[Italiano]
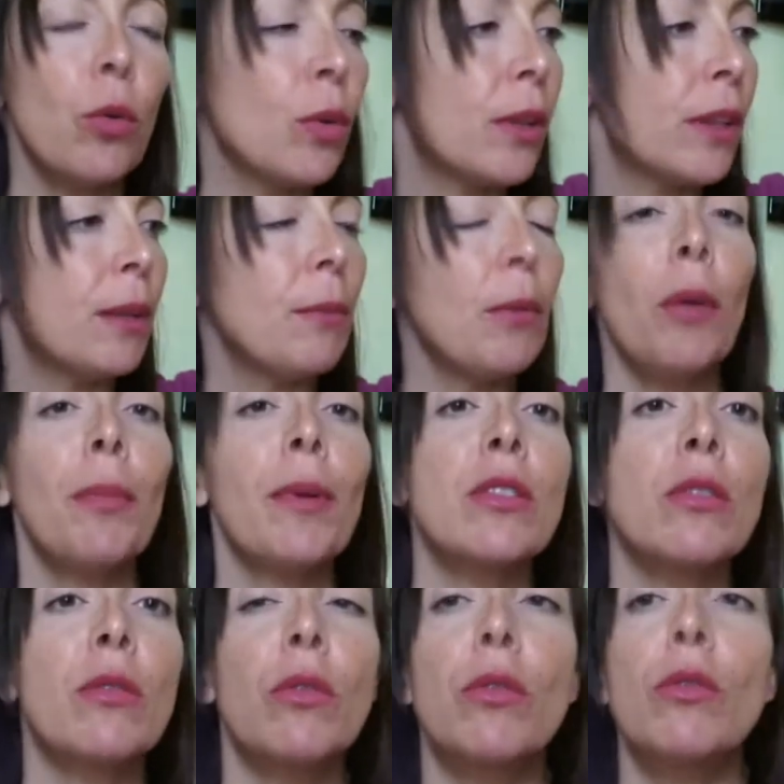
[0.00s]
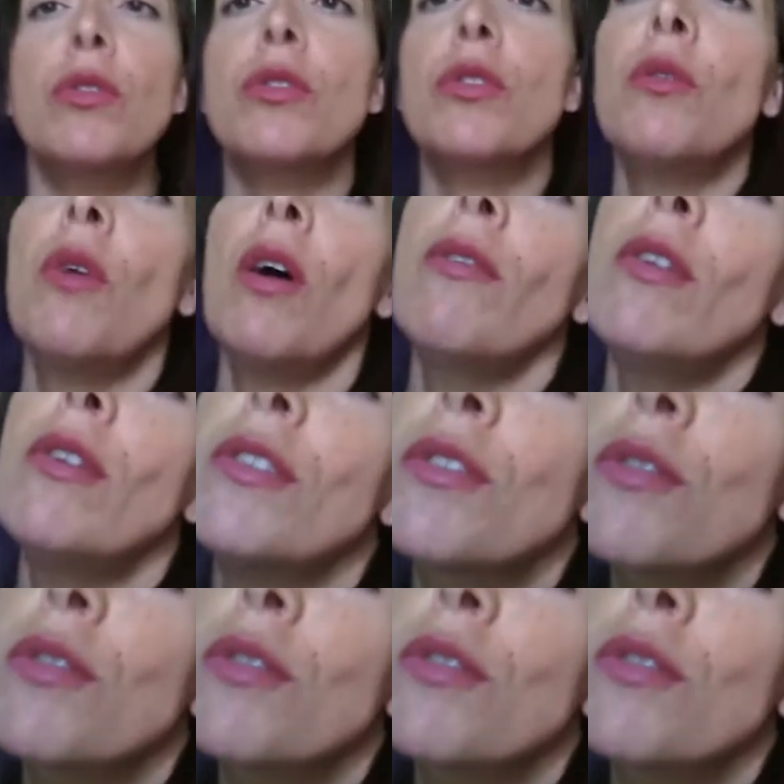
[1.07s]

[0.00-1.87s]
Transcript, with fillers: ultimo ho preso un gusto nuovo,